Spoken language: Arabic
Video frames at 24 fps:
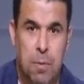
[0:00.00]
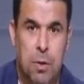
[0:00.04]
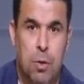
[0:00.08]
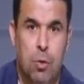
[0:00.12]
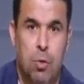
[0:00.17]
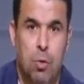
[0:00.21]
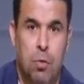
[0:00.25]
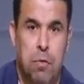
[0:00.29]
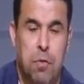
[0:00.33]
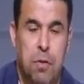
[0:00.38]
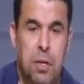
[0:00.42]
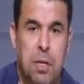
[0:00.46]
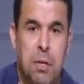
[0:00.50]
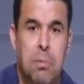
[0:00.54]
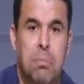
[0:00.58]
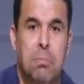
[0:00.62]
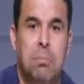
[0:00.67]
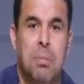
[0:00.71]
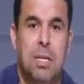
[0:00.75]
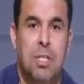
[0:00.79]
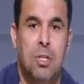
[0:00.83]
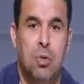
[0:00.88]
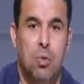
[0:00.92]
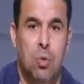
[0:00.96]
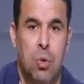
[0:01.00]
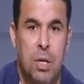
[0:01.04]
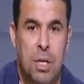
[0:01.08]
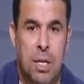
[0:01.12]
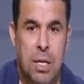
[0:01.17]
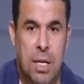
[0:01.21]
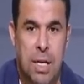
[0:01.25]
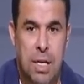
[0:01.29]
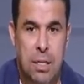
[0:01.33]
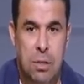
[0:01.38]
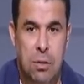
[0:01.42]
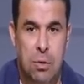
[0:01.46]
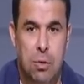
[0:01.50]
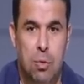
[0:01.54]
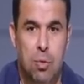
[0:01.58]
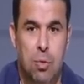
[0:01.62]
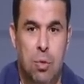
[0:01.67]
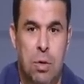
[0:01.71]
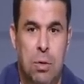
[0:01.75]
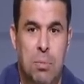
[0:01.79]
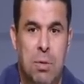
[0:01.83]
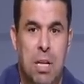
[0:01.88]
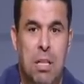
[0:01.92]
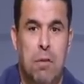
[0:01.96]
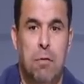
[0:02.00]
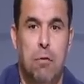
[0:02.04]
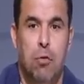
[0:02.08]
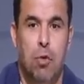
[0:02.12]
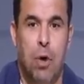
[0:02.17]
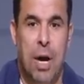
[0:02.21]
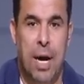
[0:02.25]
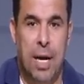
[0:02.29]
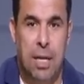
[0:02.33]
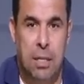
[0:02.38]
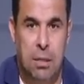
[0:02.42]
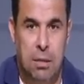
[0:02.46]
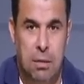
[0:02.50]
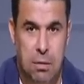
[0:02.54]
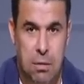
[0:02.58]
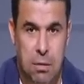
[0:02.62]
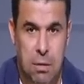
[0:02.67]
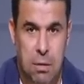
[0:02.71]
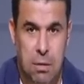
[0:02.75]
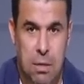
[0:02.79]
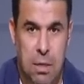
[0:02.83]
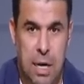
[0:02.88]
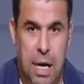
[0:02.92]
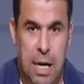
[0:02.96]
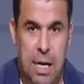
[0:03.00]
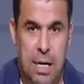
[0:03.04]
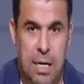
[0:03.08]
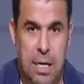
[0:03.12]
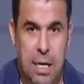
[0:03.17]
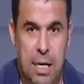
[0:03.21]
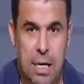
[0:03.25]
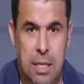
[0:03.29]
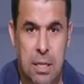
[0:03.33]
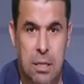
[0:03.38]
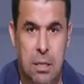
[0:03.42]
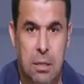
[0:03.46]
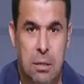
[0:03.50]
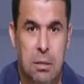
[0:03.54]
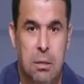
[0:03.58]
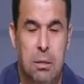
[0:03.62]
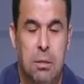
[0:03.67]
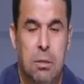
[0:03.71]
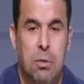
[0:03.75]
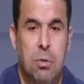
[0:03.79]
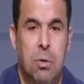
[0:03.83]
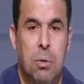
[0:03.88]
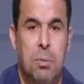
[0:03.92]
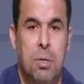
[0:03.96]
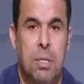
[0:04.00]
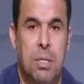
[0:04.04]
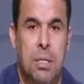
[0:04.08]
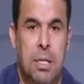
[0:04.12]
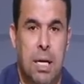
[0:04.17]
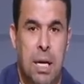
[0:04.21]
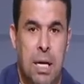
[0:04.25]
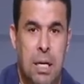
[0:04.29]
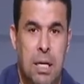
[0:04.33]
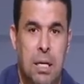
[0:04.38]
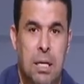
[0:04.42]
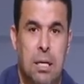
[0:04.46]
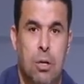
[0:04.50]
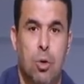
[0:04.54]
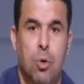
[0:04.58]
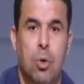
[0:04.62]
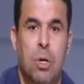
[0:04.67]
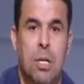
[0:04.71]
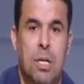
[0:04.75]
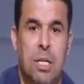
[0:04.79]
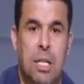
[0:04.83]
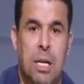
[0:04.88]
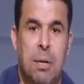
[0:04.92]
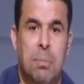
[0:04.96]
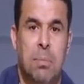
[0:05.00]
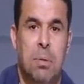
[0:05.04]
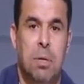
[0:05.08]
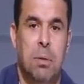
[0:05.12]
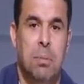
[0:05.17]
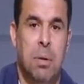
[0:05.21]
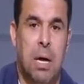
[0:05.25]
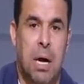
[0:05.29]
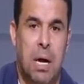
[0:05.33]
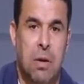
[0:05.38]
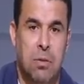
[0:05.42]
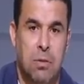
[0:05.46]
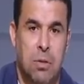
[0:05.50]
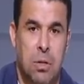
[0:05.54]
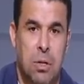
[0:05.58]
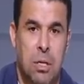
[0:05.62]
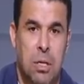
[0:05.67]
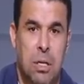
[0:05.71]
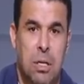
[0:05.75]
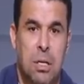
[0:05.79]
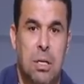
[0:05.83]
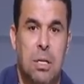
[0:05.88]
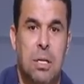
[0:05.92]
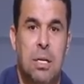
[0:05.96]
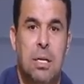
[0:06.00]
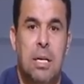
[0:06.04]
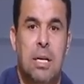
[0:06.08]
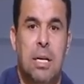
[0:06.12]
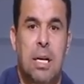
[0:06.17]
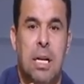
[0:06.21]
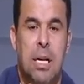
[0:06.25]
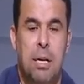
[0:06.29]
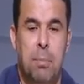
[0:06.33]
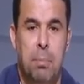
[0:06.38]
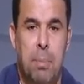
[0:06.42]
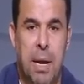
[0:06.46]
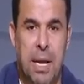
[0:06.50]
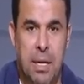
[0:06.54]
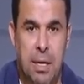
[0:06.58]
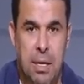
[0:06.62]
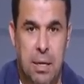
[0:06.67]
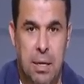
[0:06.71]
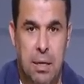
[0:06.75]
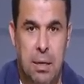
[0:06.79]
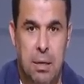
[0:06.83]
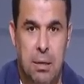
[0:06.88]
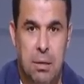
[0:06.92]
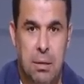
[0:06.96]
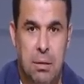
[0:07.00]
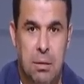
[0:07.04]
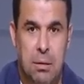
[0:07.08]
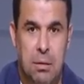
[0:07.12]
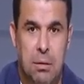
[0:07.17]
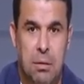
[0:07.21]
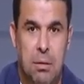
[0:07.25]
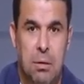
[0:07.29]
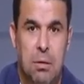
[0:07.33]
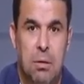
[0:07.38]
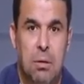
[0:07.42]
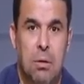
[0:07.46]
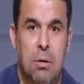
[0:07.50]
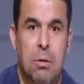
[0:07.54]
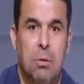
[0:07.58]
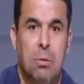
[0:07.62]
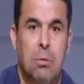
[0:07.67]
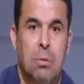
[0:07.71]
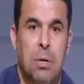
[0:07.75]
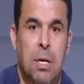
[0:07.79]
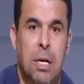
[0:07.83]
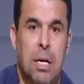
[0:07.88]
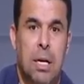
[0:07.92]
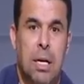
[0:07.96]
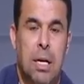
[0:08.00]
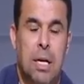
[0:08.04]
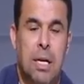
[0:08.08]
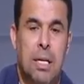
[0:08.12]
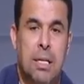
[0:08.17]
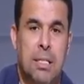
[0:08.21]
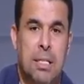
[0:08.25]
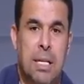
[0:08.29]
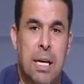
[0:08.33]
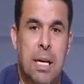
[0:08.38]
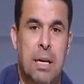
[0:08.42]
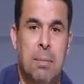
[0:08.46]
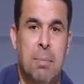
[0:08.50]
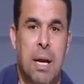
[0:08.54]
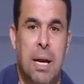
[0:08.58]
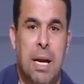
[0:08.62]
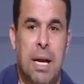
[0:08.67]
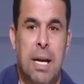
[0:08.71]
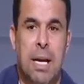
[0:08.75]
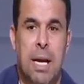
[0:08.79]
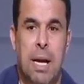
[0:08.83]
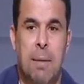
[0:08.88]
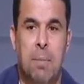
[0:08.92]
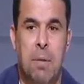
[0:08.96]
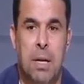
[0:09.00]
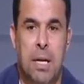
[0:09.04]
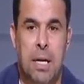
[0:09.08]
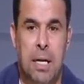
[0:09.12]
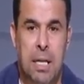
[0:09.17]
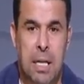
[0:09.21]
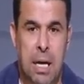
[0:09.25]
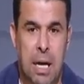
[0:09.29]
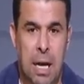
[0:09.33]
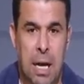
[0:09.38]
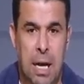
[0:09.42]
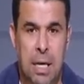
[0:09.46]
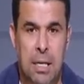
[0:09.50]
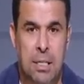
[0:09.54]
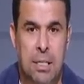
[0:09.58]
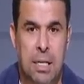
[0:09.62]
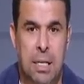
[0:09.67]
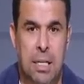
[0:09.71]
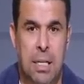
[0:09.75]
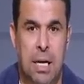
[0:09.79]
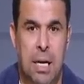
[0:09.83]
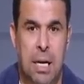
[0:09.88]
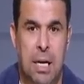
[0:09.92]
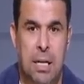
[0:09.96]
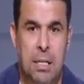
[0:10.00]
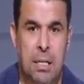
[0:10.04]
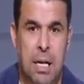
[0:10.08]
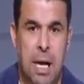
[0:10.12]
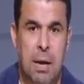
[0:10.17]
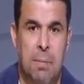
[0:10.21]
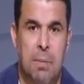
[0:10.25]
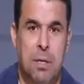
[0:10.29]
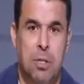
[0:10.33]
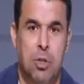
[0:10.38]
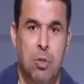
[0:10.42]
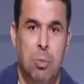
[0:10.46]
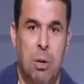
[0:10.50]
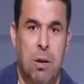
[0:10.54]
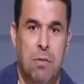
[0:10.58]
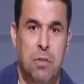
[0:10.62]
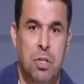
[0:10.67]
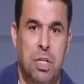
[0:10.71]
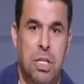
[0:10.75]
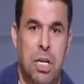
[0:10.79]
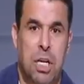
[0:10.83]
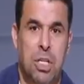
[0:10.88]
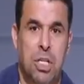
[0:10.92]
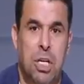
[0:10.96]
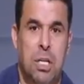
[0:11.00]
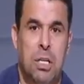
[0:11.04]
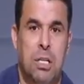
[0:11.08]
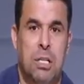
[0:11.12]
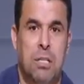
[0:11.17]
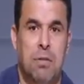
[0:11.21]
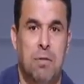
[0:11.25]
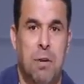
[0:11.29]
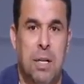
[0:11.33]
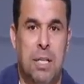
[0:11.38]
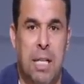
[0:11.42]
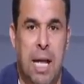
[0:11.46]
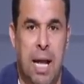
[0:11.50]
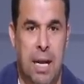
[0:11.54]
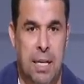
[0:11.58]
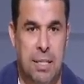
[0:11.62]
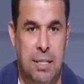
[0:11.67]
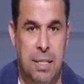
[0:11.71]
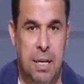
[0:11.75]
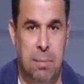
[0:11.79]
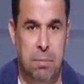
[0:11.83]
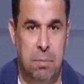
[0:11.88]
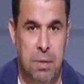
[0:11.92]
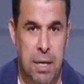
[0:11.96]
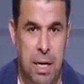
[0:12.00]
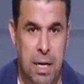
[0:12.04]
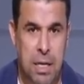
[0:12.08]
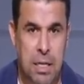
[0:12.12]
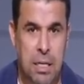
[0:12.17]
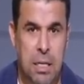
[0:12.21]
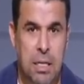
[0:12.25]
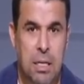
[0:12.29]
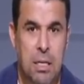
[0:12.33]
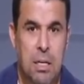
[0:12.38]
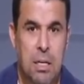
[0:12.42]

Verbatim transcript: وفي مسؤوليات ومدفوعات على النادي وبالتالي كل ده بيبقى عن طريق البنك وزي ما كان قبل كده هاني زاده اتحبس ومعرفش ايه عشان فتح حساب تاني